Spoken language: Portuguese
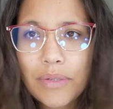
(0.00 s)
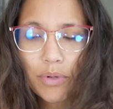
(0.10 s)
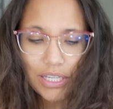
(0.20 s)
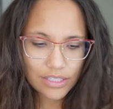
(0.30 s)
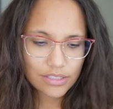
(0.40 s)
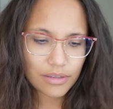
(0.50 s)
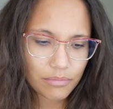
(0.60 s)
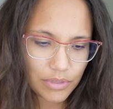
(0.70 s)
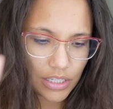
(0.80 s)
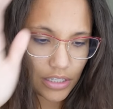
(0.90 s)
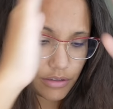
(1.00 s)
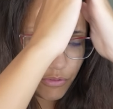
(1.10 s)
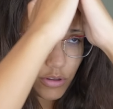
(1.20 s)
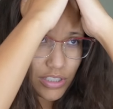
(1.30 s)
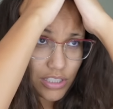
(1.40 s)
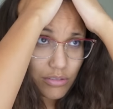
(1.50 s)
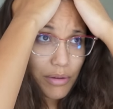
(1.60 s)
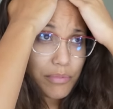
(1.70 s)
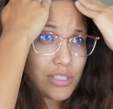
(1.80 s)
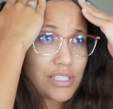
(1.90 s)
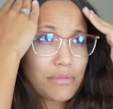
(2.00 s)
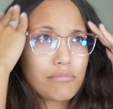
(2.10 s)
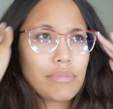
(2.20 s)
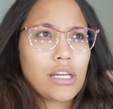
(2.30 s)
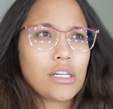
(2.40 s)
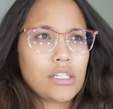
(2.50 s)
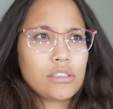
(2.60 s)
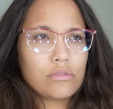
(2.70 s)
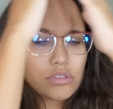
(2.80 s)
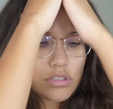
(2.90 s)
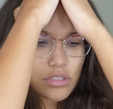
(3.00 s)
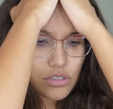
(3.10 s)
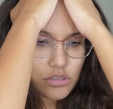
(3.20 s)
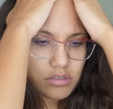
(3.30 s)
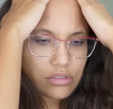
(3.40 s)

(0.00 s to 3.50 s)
é porque essa menina da foto, ela tá com o cabelo assim, bem liso, assim, ó.